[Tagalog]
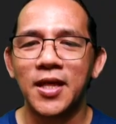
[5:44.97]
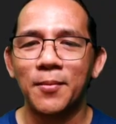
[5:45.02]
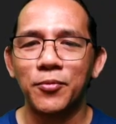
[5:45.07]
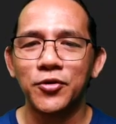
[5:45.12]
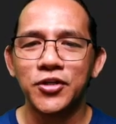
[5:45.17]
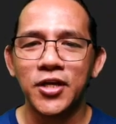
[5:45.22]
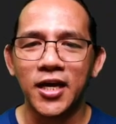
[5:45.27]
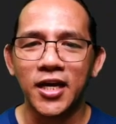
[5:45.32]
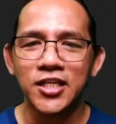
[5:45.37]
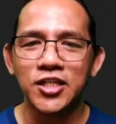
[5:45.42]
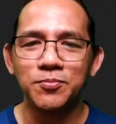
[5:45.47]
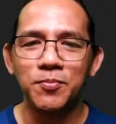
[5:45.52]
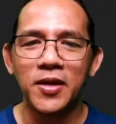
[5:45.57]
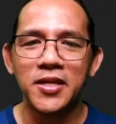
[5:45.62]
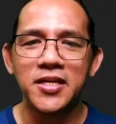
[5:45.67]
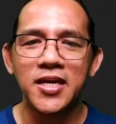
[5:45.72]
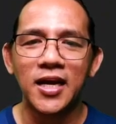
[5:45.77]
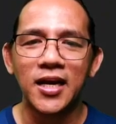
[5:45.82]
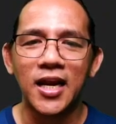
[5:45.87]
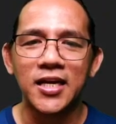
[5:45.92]
Tapos ang
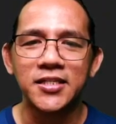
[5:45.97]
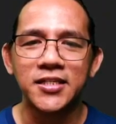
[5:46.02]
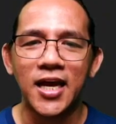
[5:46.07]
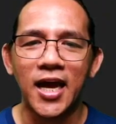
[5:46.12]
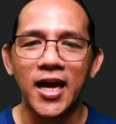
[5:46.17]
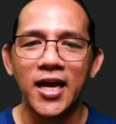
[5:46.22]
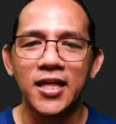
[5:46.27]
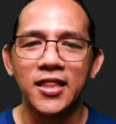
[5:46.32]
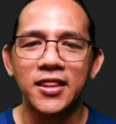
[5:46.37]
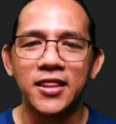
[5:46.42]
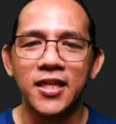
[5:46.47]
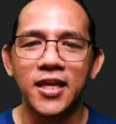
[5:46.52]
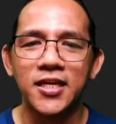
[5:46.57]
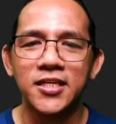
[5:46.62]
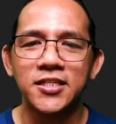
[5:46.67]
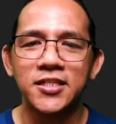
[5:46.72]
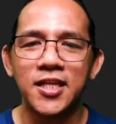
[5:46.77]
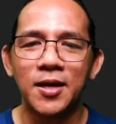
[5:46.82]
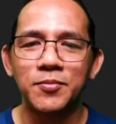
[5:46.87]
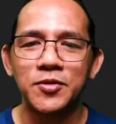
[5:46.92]
speed niya class ay 3
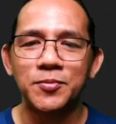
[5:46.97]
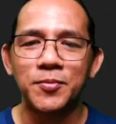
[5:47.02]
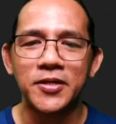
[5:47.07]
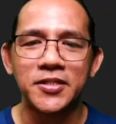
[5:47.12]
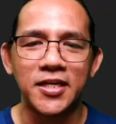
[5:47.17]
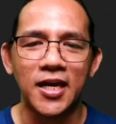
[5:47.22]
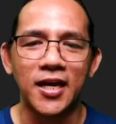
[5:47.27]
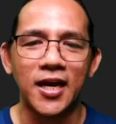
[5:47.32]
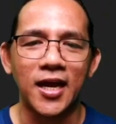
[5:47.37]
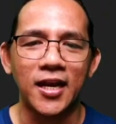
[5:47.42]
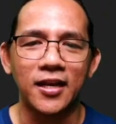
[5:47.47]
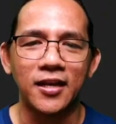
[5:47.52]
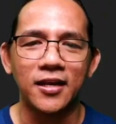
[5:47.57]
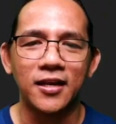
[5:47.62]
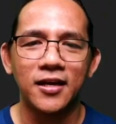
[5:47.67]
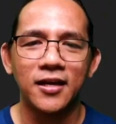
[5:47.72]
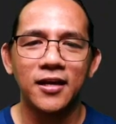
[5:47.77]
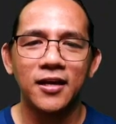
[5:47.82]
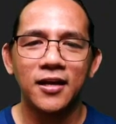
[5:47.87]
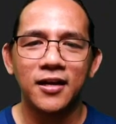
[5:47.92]
steps per second.
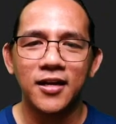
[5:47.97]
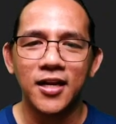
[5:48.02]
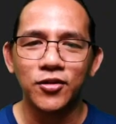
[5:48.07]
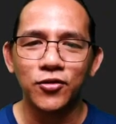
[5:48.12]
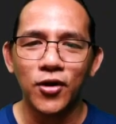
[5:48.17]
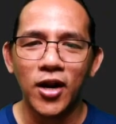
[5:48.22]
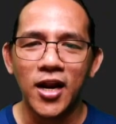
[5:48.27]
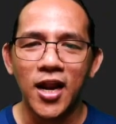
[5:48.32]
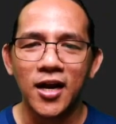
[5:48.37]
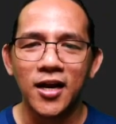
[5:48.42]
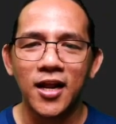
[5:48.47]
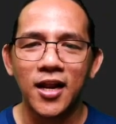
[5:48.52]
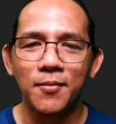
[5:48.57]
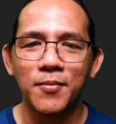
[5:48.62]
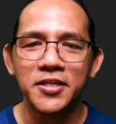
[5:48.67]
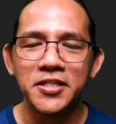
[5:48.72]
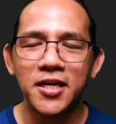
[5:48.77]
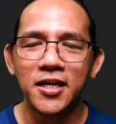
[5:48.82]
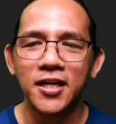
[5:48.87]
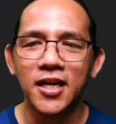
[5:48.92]
Natural, ang
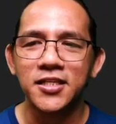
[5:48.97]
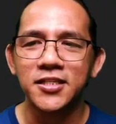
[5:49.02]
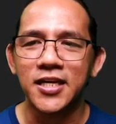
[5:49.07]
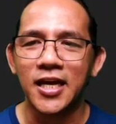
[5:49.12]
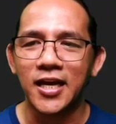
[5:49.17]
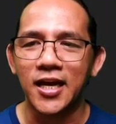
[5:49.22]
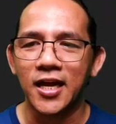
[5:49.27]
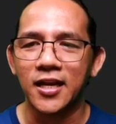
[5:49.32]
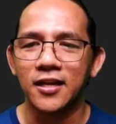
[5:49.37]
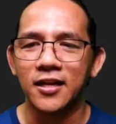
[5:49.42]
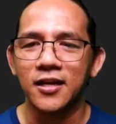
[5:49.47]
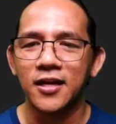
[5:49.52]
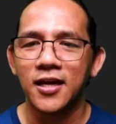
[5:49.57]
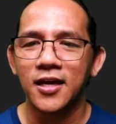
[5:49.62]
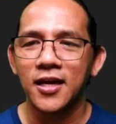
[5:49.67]
lalabas niya class second.